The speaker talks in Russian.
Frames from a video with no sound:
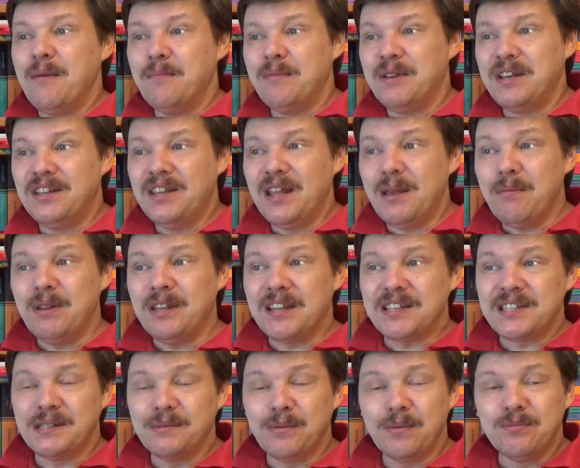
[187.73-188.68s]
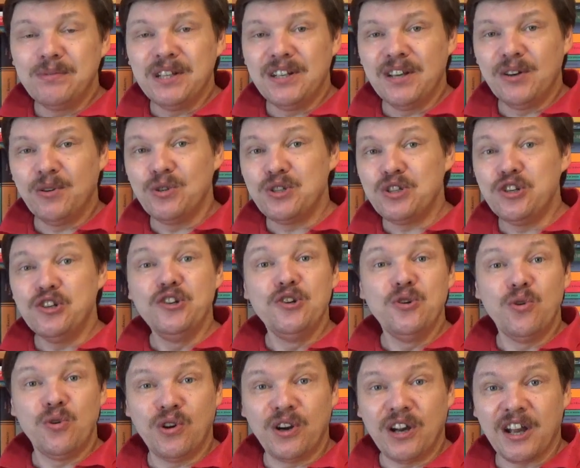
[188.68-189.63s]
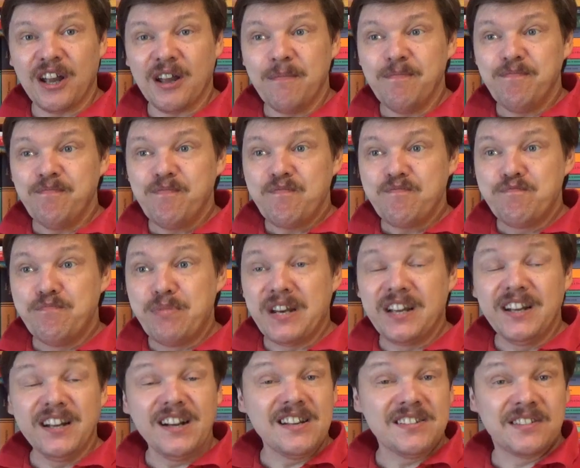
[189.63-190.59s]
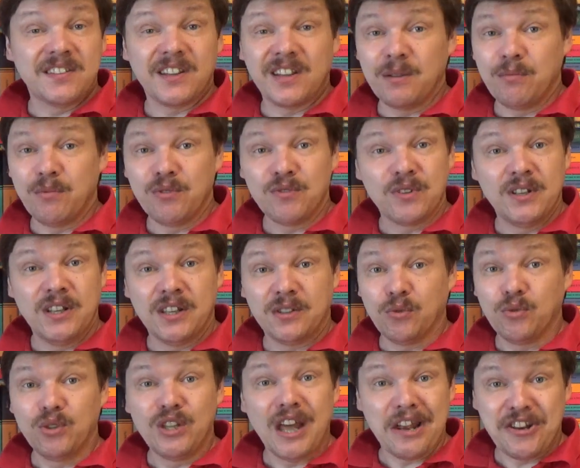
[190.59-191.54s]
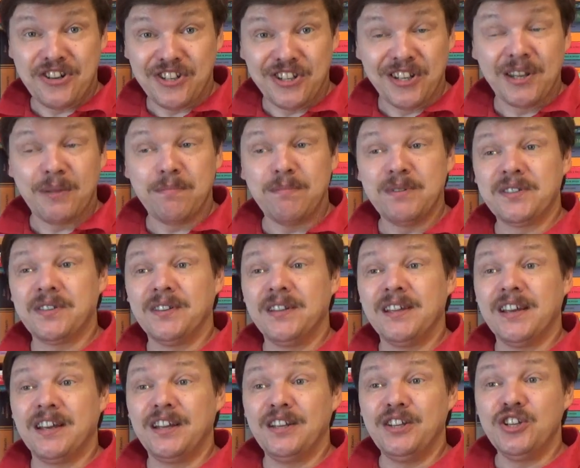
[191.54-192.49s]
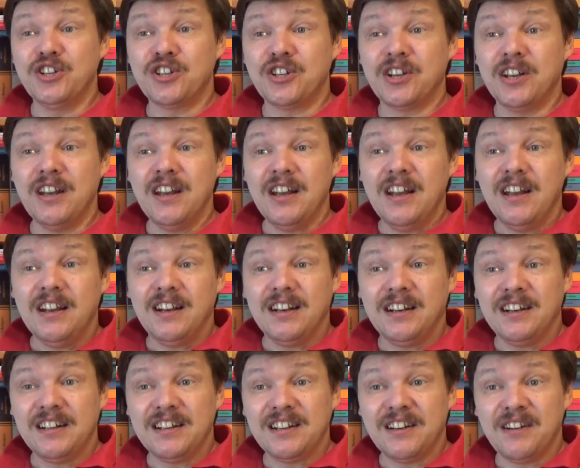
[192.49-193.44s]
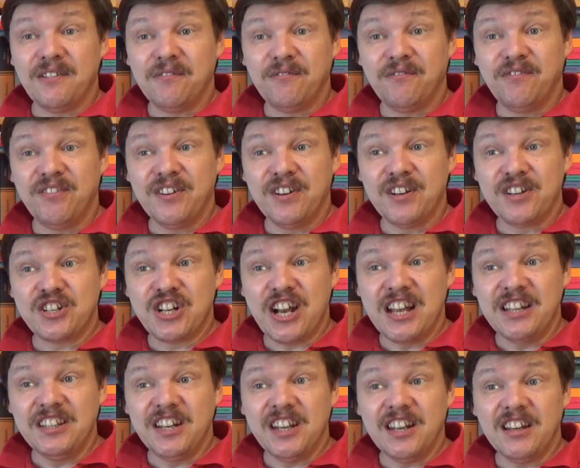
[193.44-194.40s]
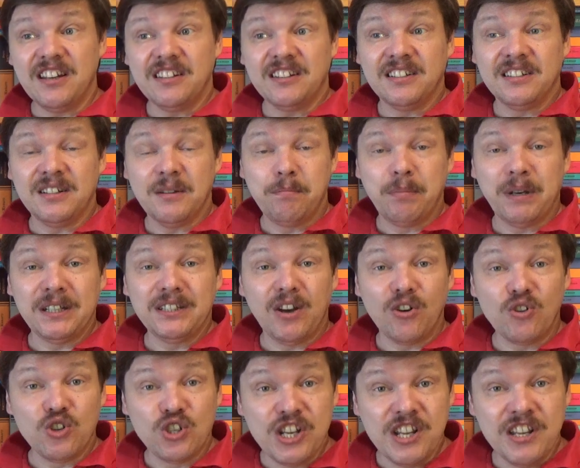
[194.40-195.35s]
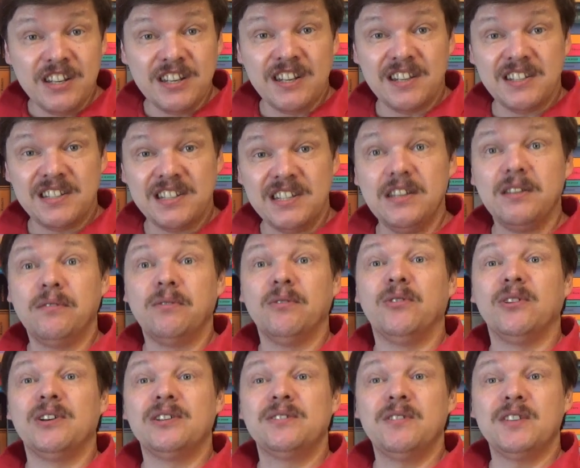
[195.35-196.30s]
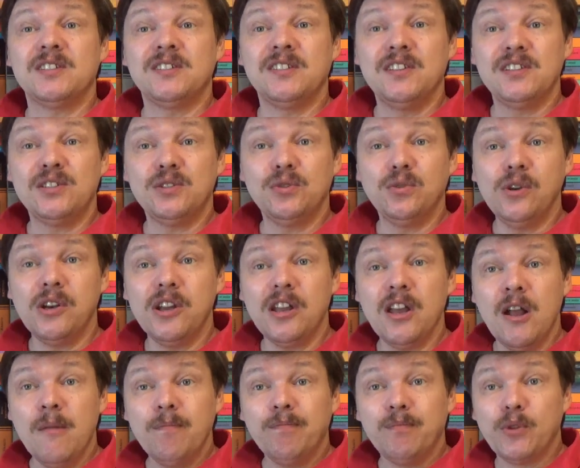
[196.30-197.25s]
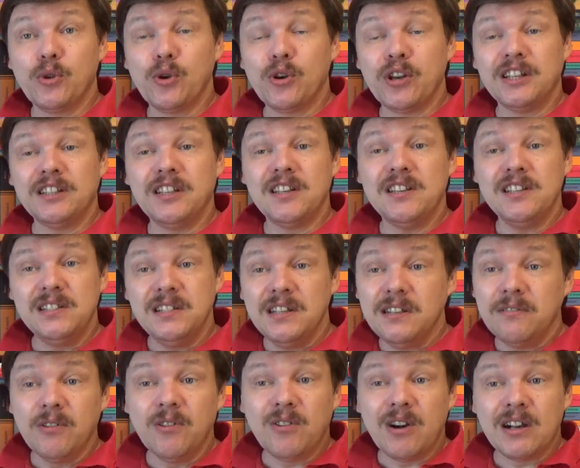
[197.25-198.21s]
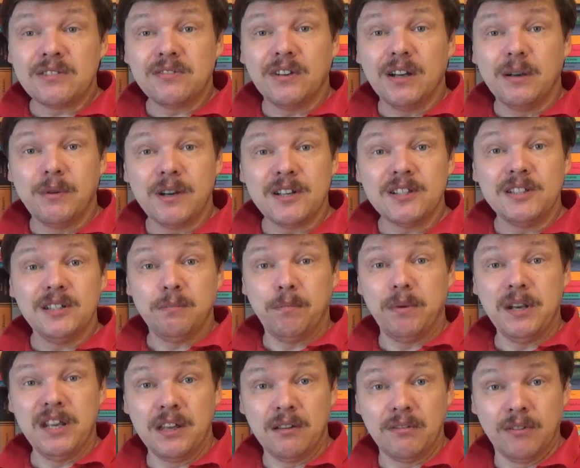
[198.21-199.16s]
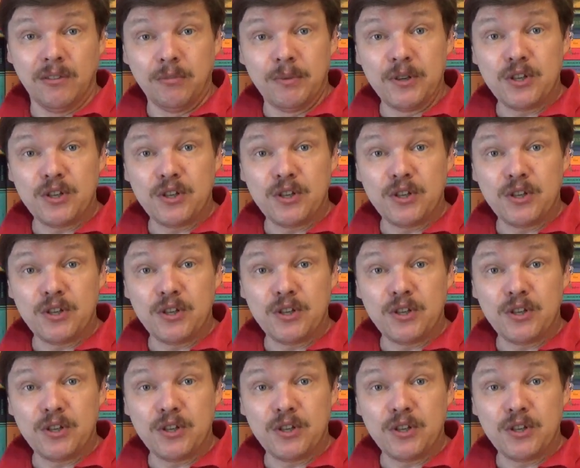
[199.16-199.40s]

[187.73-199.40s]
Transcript: Перед нами на самом деле очень легкая, прекрасно, на мой взгляд, удачная отлично написанная книжка а, в жанре а, продолжения сиквела известной истории, но только это не сиквел, а своеобразный приквел.